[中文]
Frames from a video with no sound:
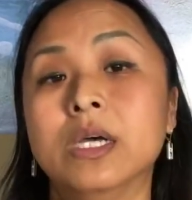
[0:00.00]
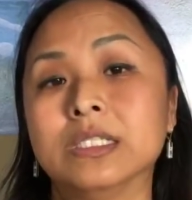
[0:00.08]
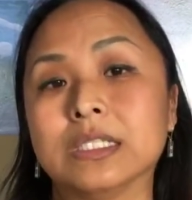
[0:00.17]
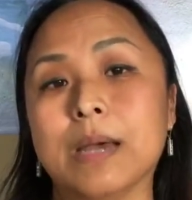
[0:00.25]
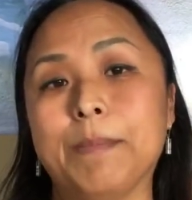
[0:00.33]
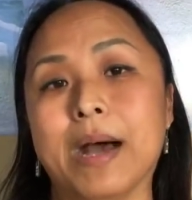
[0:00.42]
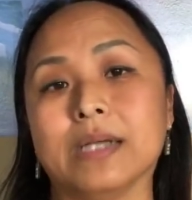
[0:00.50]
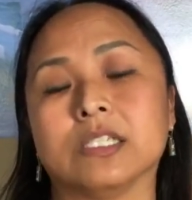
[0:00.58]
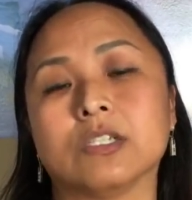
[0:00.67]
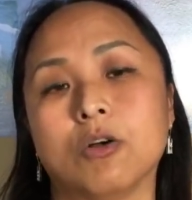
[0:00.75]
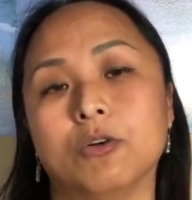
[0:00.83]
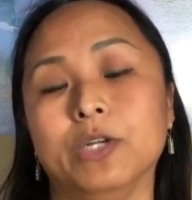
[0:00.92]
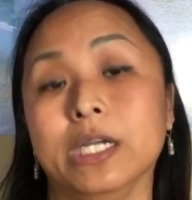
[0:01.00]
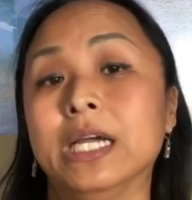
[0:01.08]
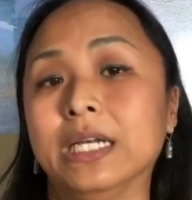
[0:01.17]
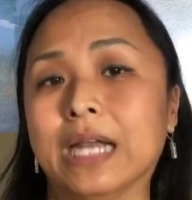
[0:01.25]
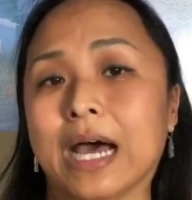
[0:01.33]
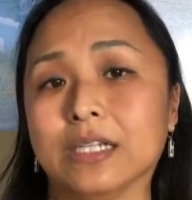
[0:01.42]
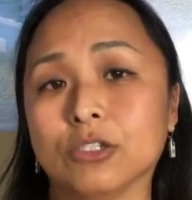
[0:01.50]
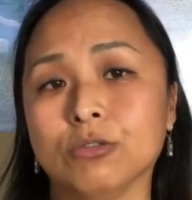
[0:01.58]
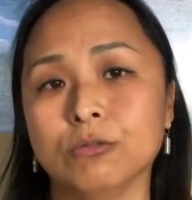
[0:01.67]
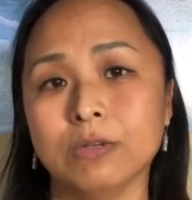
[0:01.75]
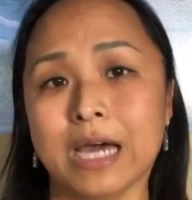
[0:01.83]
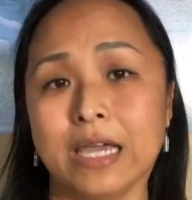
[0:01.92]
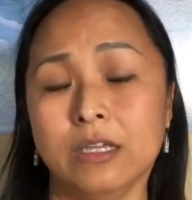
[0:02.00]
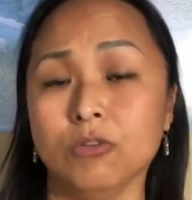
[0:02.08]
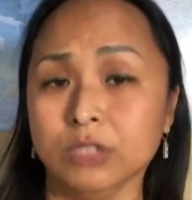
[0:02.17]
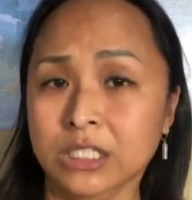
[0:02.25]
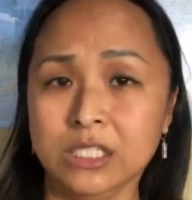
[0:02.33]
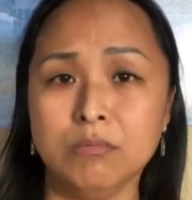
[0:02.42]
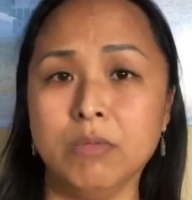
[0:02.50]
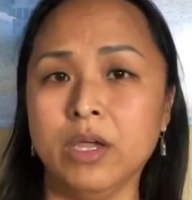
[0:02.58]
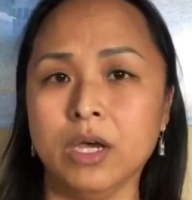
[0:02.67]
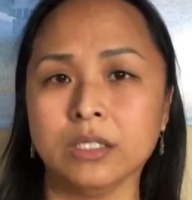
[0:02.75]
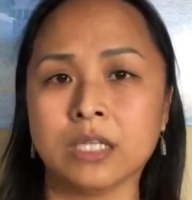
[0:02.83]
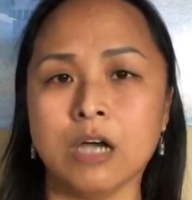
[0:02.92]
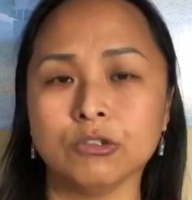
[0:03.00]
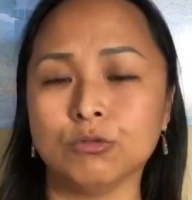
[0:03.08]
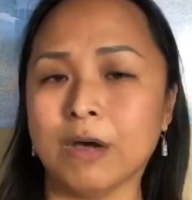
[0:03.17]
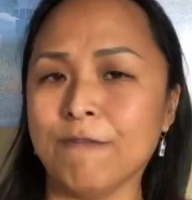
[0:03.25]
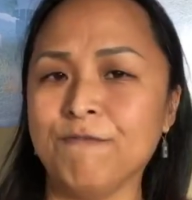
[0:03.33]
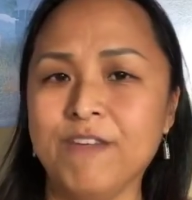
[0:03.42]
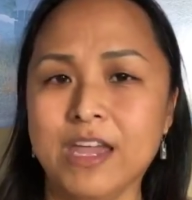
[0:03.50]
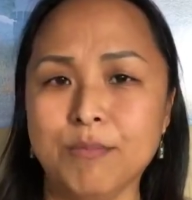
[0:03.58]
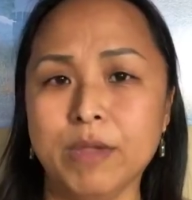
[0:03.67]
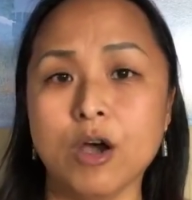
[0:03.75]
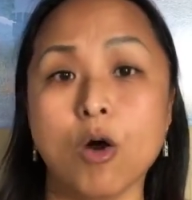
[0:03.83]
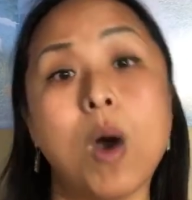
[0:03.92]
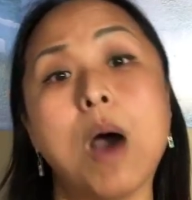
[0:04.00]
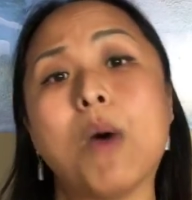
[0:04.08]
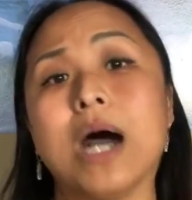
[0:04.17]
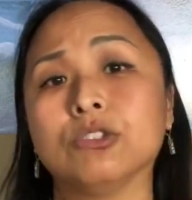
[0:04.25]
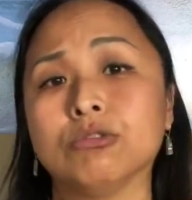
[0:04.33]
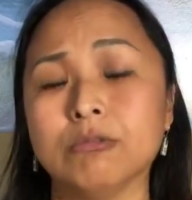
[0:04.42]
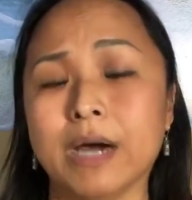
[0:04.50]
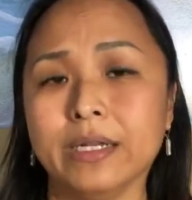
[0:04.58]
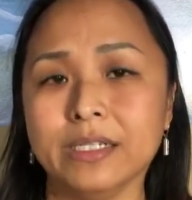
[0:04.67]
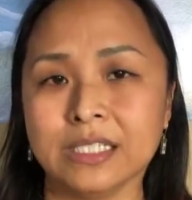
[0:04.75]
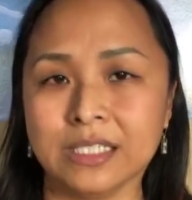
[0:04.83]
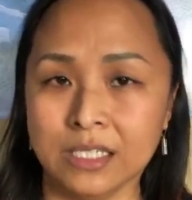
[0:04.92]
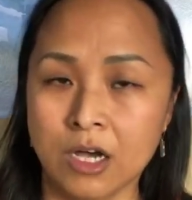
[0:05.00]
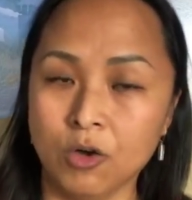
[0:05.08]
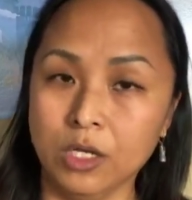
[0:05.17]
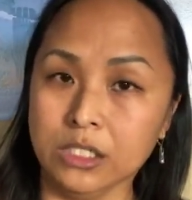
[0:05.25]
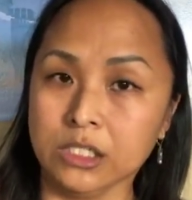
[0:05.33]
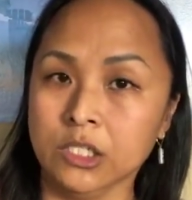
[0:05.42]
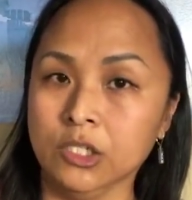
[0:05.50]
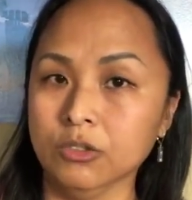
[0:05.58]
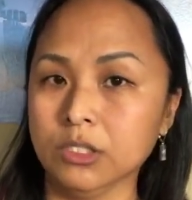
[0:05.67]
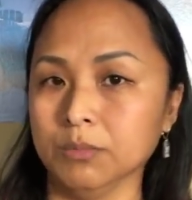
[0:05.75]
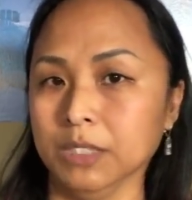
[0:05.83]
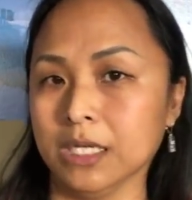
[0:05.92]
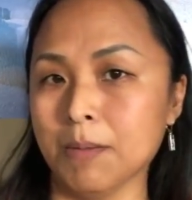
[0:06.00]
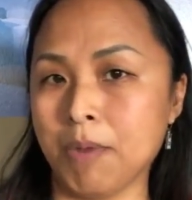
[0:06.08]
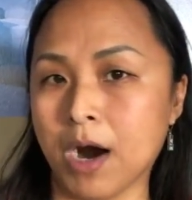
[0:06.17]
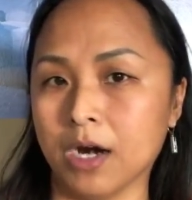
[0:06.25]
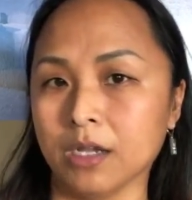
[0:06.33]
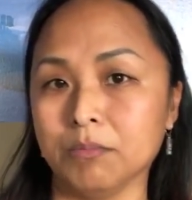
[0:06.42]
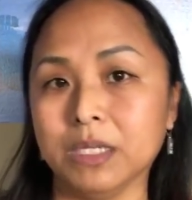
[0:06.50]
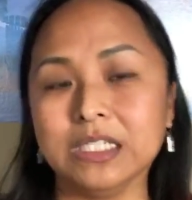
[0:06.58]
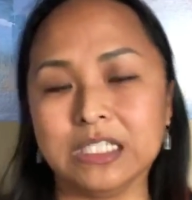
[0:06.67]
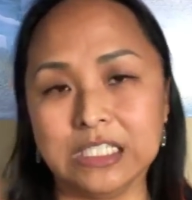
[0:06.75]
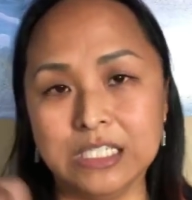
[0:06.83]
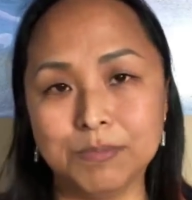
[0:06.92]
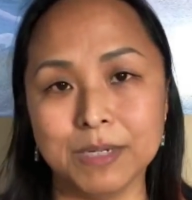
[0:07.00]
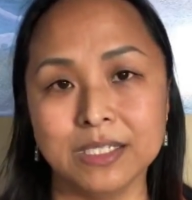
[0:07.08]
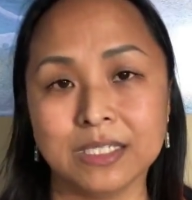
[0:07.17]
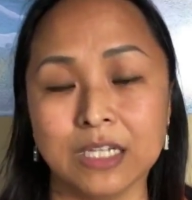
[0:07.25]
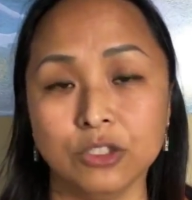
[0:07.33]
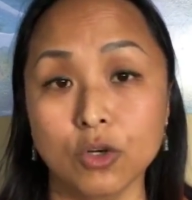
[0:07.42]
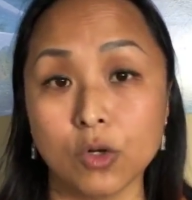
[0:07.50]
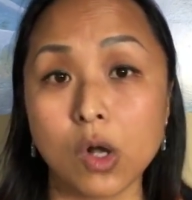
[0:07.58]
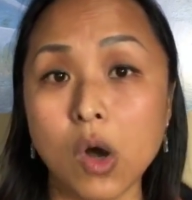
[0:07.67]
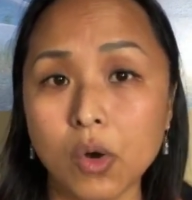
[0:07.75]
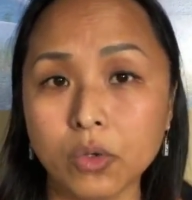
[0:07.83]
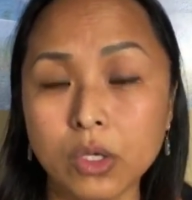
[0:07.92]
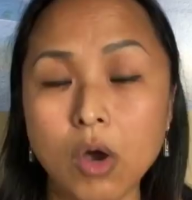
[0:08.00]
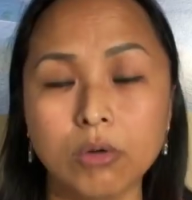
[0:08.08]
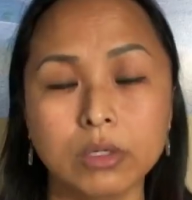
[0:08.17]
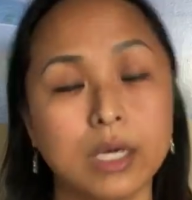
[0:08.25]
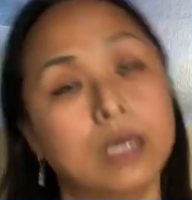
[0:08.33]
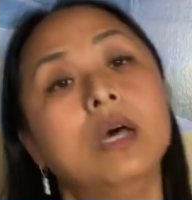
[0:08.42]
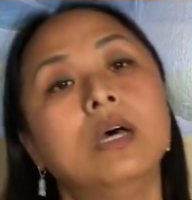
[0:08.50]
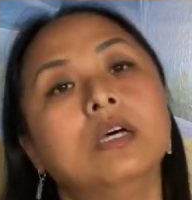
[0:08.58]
再把 sorry 拿出来用，心没要掏出来，肺没有挖挖出来的时候，excuse me 跟 pardon me 基本上就够用了。